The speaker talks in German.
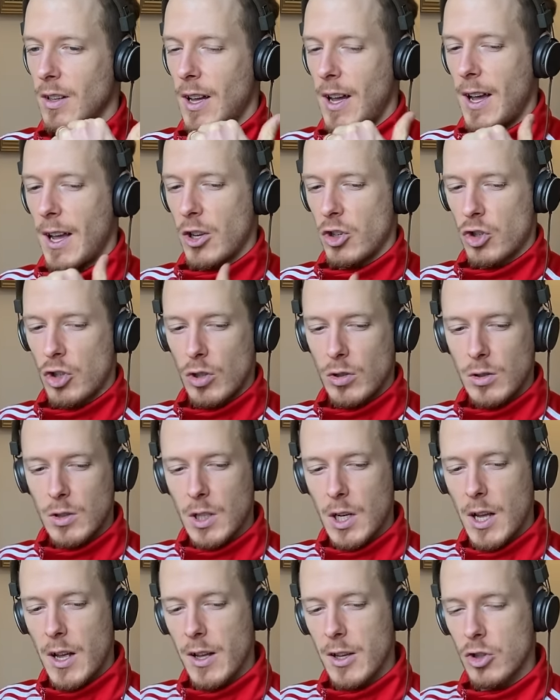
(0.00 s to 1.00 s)
ey, schon
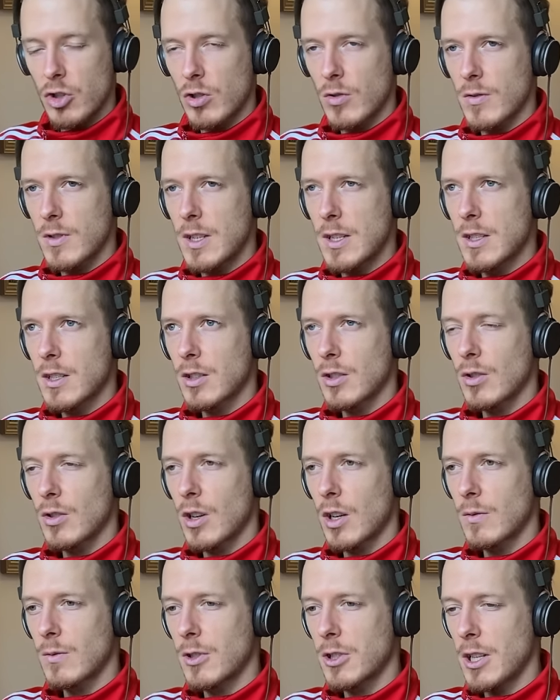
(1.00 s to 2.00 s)
tragisch, du sitzt
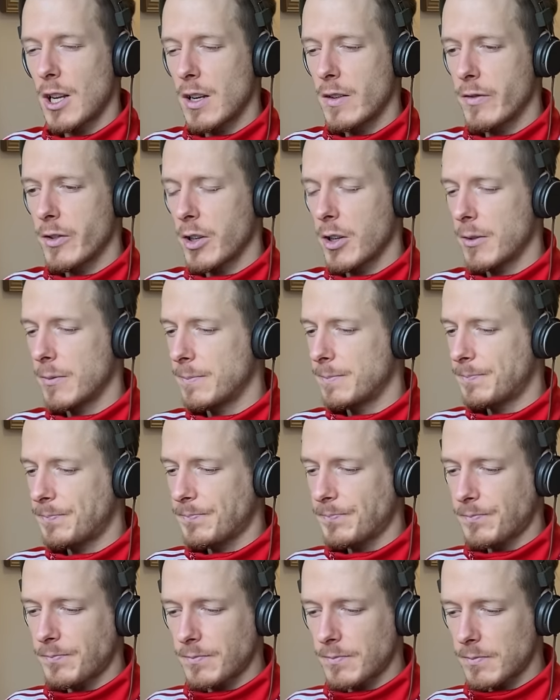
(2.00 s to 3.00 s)
dort, wirst einfach
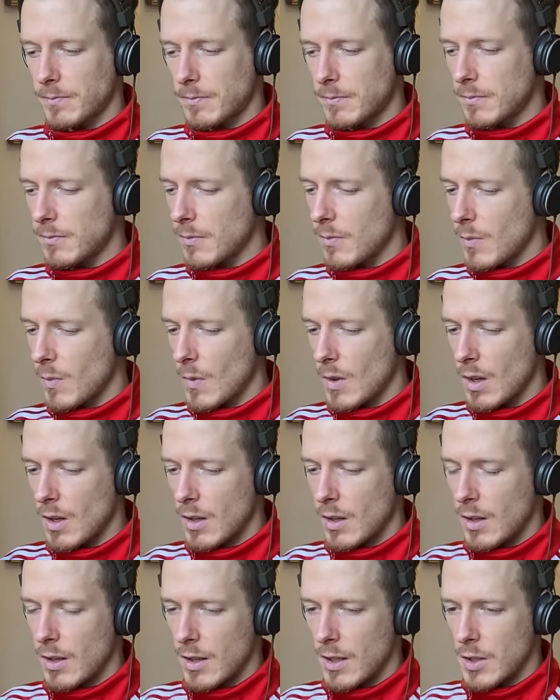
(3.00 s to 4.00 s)

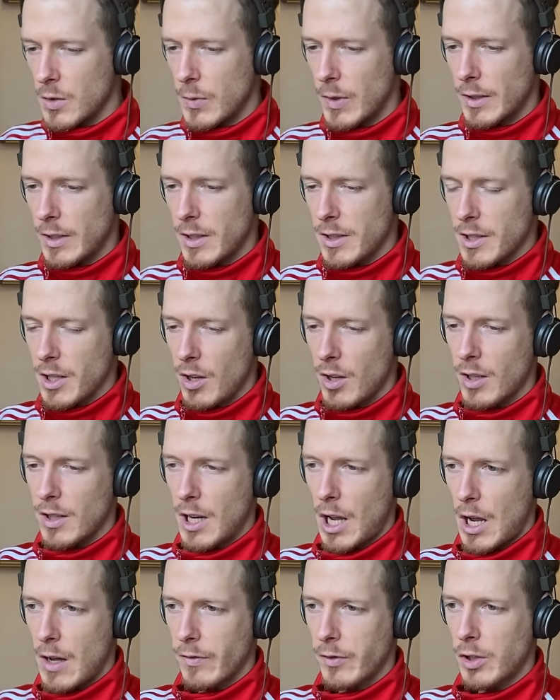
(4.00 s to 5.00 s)
es wird dir
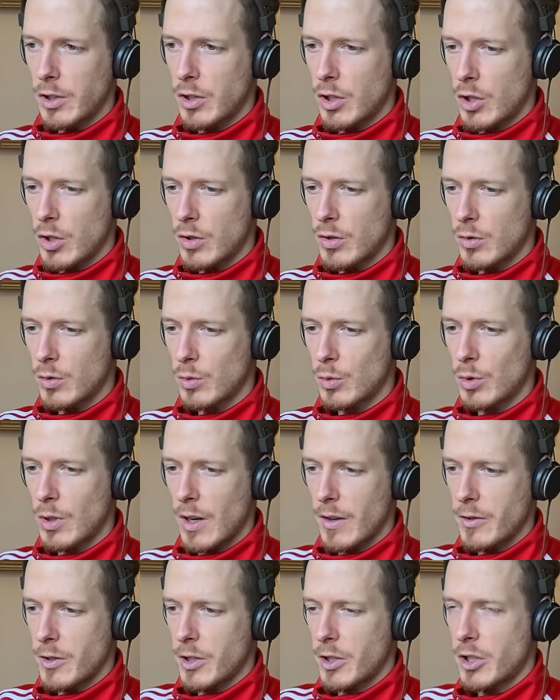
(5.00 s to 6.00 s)
Sachen aufgedrückt, du
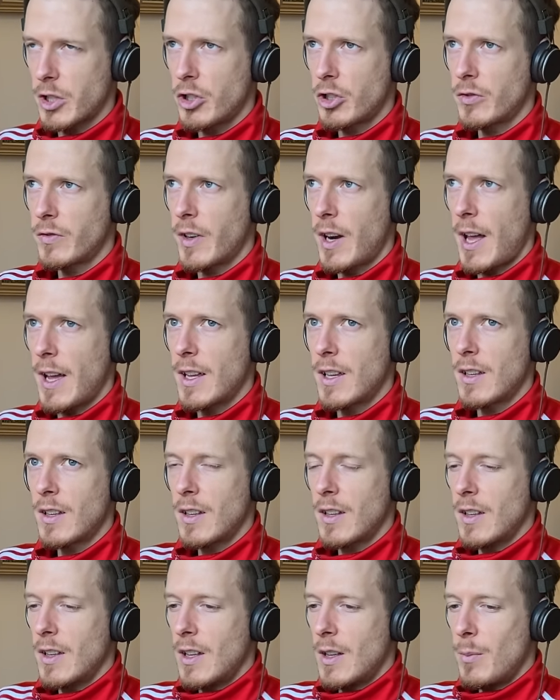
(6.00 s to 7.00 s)
darfst dich nicht frei
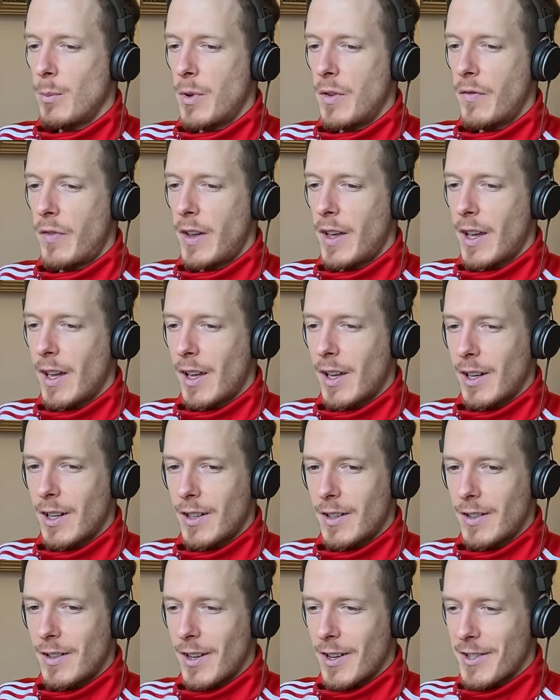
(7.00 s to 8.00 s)

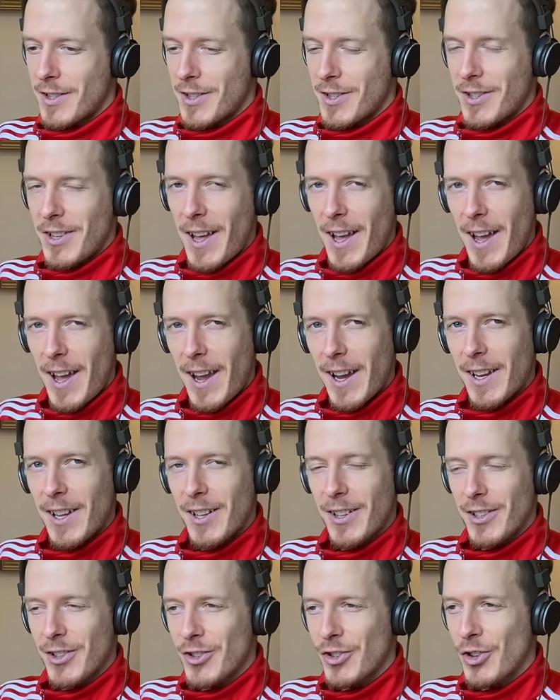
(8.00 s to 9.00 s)
bewegen. Also es ist
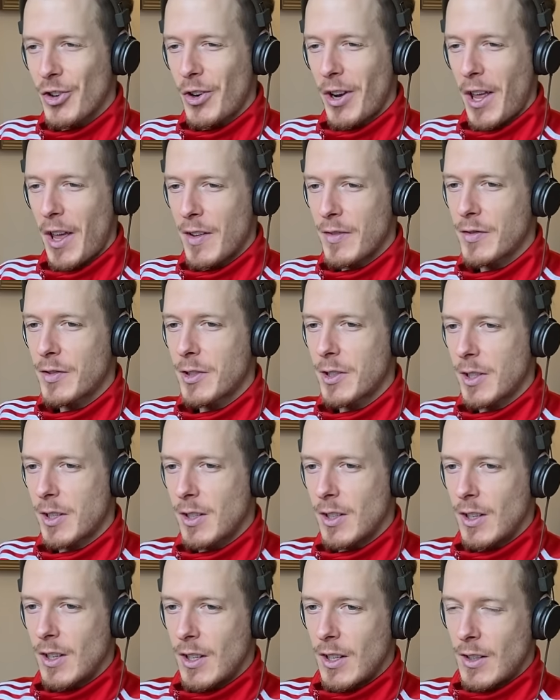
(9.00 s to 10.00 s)
eigentlich schon heftig.
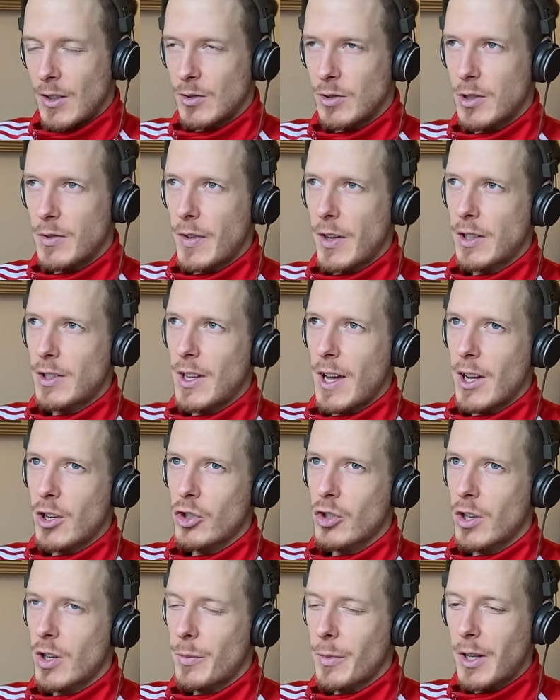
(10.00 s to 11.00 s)
Und es fängt ja eigentlich
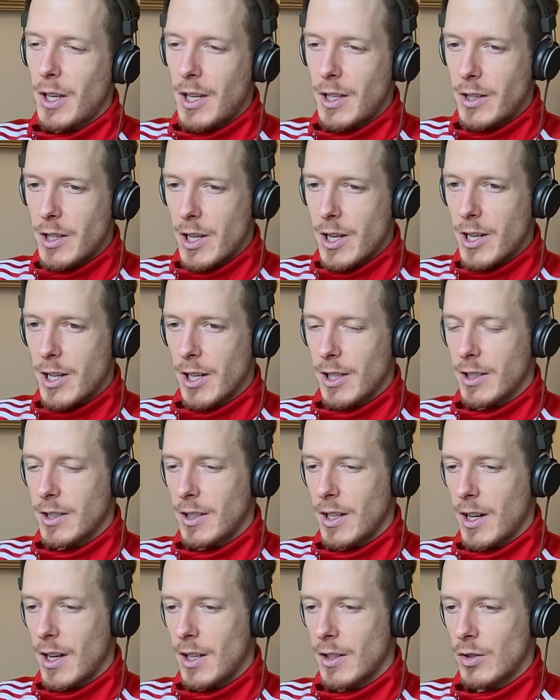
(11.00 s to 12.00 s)
schon im Kindergarten
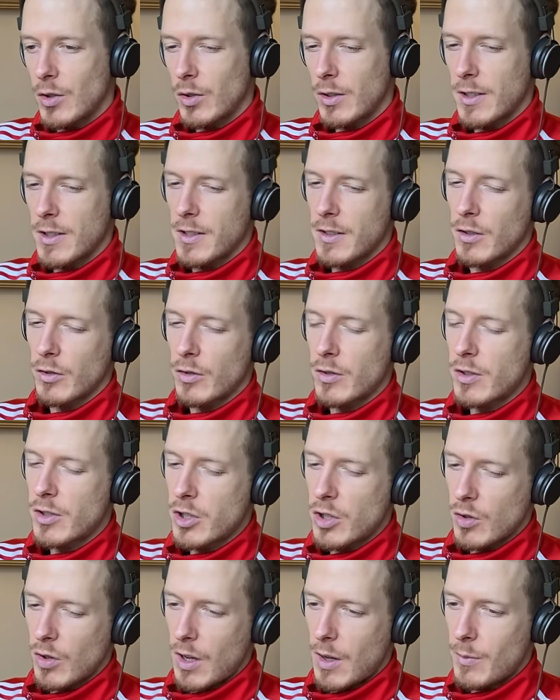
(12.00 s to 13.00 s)
an, dort ist es
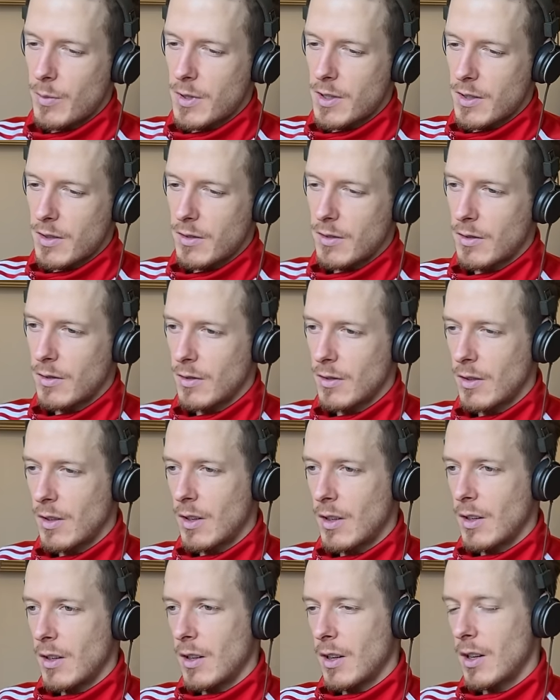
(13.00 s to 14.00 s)
natürlich noch ein bisschen,
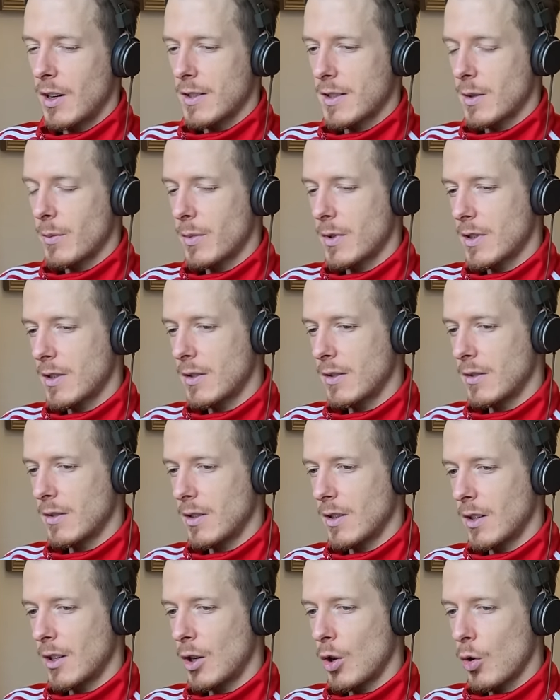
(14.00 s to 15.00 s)
alles ein bisschen
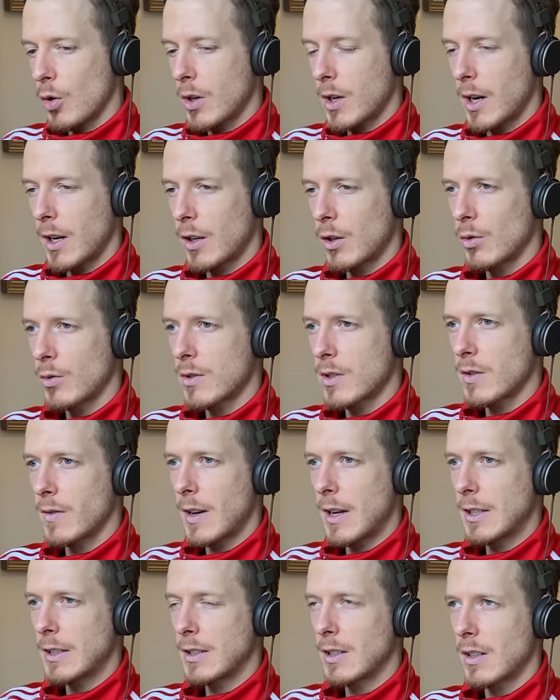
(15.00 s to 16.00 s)
äh, lockerer und so
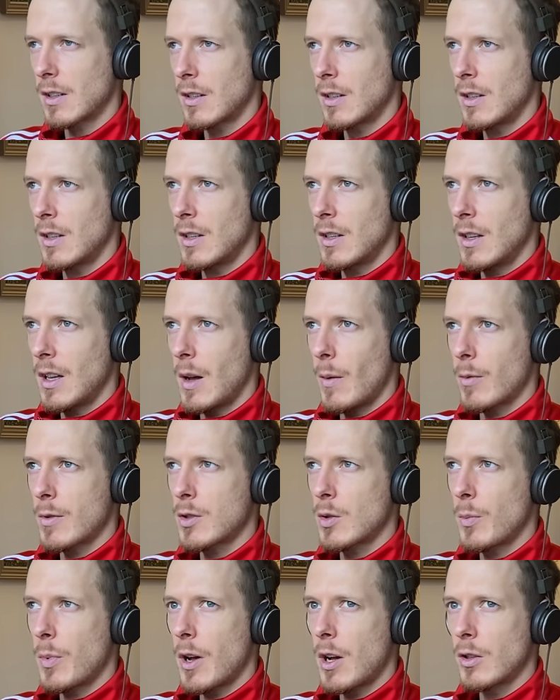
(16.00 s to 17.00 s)
weiter. Aber
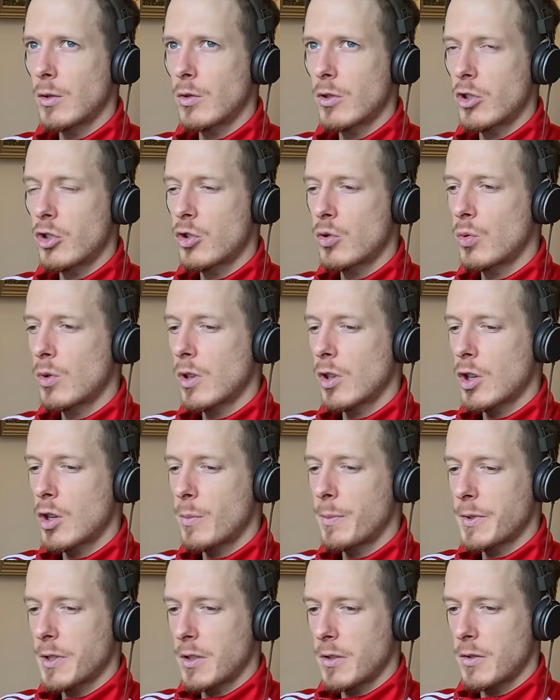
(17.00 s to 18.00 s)
sobald du in die Schule
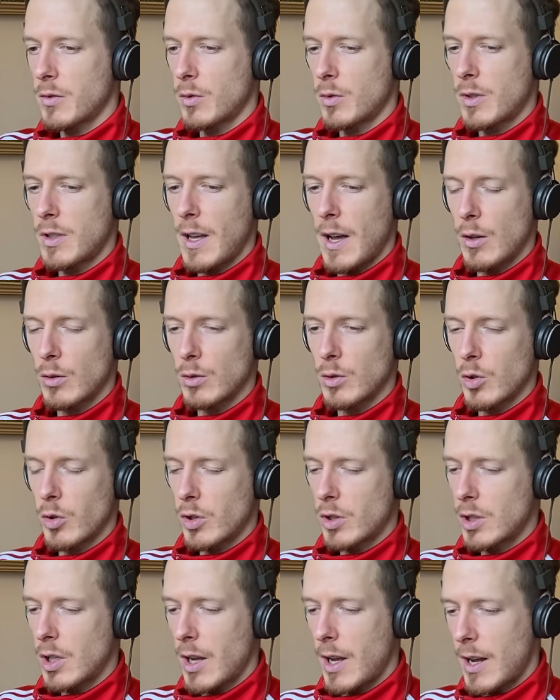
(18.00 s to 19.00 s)
kommst, hast also du die
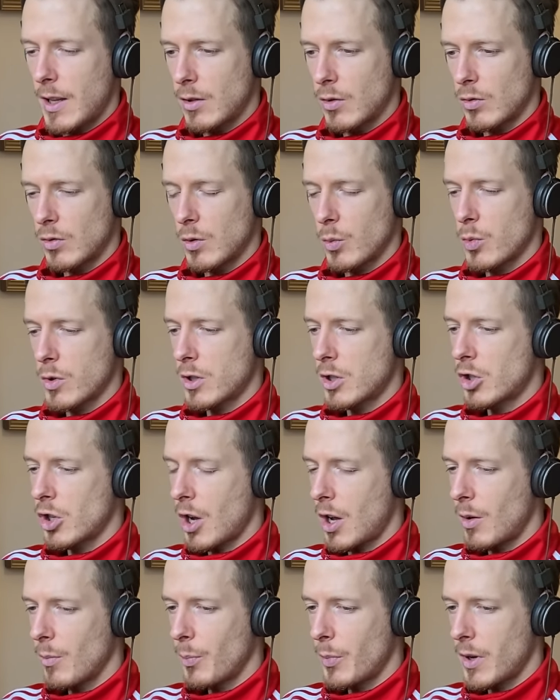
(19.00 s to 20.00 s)
Autorität und du musst dich
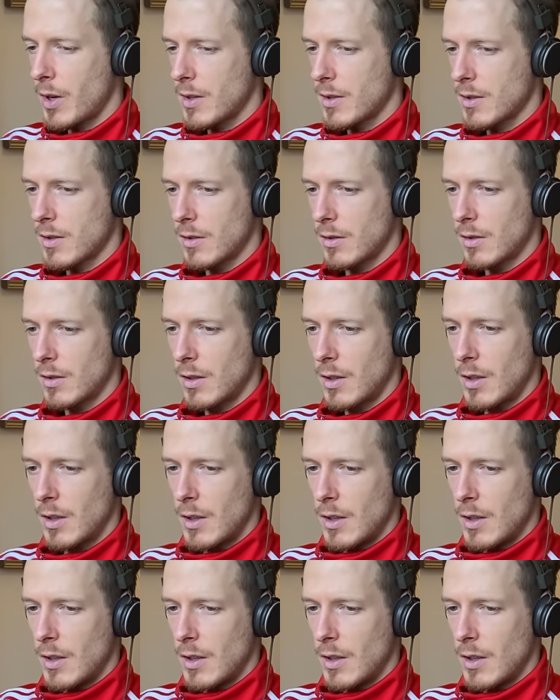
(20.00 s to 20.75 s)
anpassen.